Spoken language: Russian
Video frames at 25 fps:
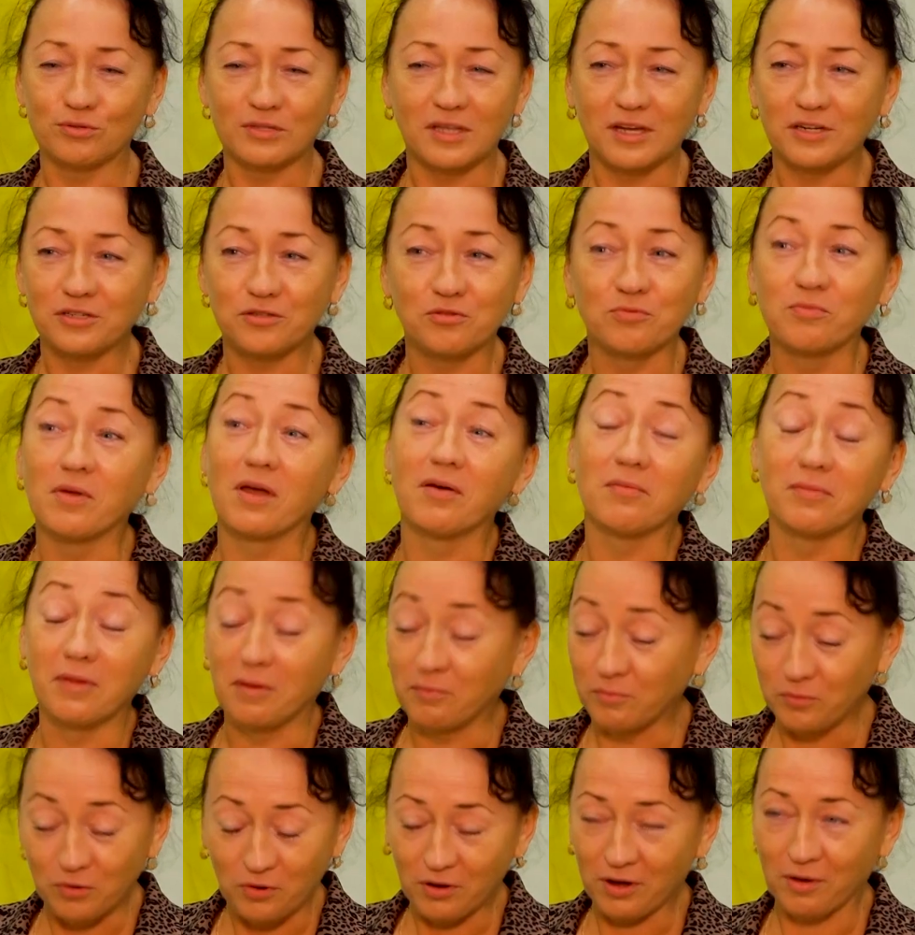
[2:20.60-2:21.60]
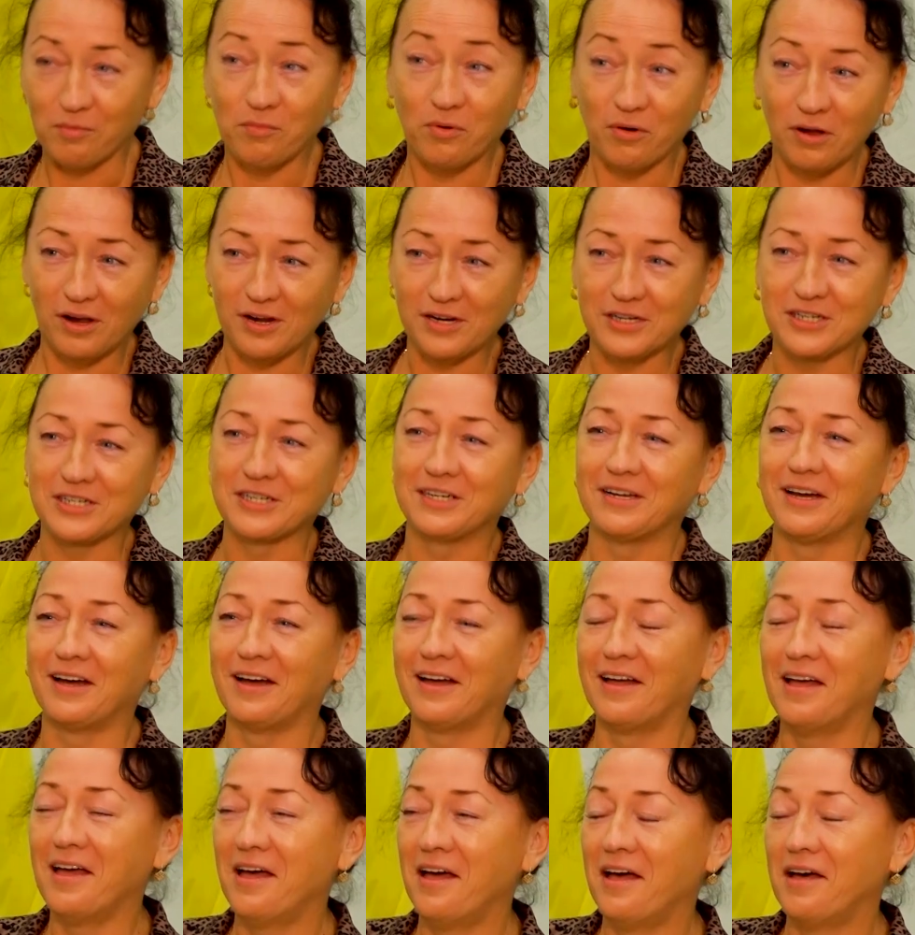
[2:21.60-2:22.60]
Саша у меня намного больше,
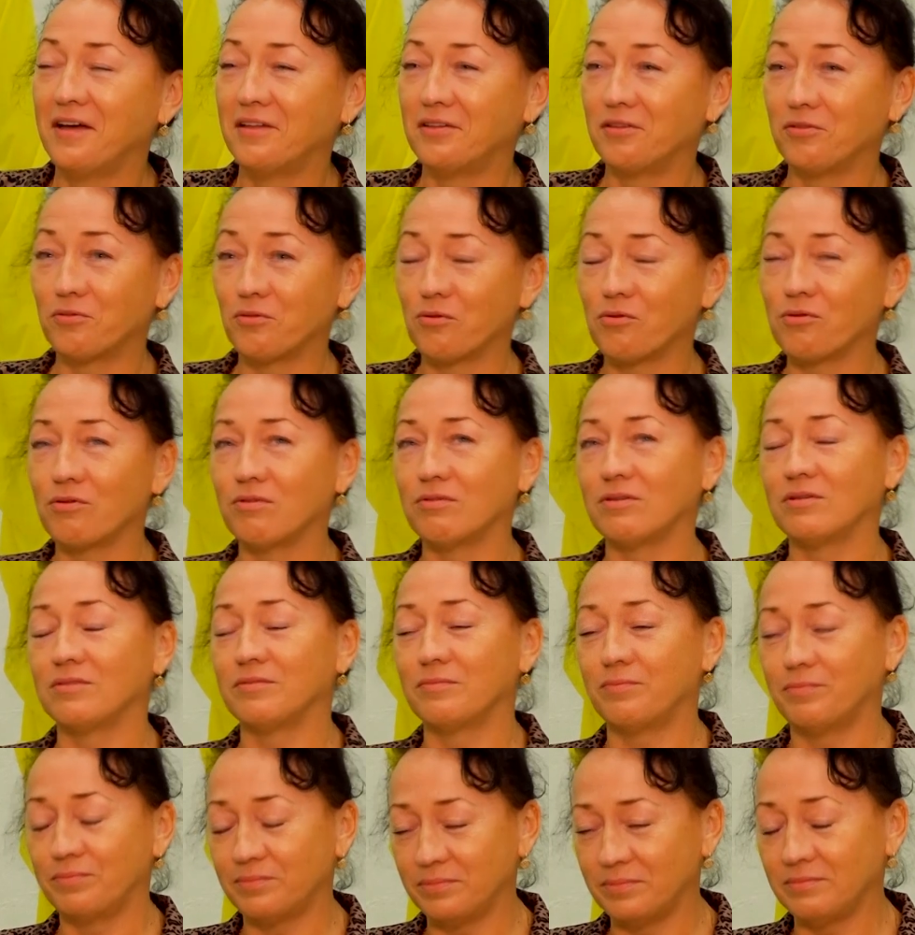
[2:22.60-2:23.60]
но